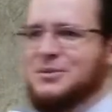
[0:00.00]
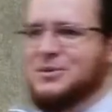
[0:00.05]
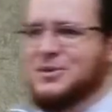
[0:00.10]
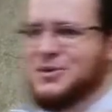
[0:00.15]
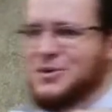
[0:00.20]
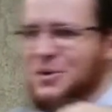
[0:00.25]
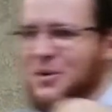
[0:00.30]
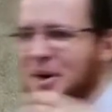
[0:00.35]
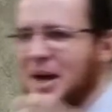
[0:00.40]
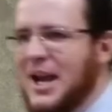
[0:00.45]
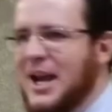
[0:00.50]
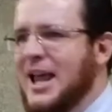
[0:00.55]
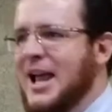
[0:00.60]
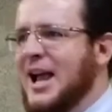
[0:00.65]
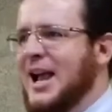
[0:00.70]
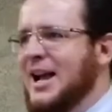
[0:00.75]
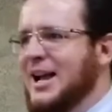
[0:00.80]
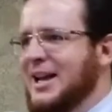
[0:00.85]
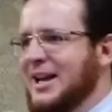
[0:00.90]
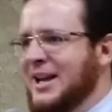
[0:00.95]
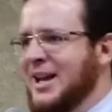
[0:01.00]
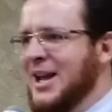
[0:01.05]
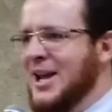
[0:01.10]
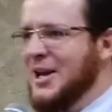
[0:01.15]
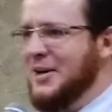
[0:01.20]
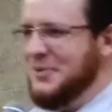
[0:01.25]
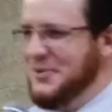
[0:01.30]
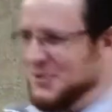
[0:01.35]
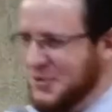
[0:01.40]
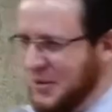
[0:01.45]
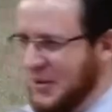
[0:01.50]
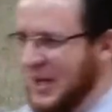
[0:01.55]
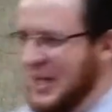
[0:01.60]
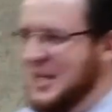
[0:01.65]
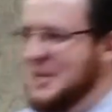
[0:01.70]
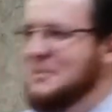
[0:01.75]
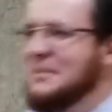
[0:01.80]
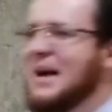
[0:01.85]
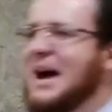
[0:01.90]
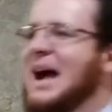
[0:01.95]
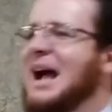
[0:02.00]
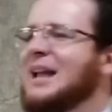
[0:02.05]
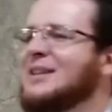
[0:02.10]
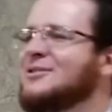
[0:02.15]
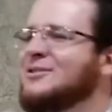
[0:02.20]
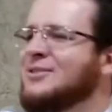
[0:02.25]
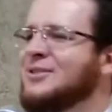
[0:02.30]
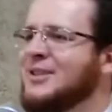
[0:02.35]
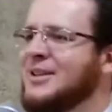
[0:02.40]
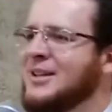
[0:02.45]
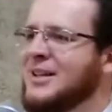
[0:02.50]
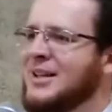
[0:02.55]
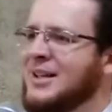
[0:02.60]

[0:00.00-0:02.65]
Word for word: eu estou alegre, eu estou animado.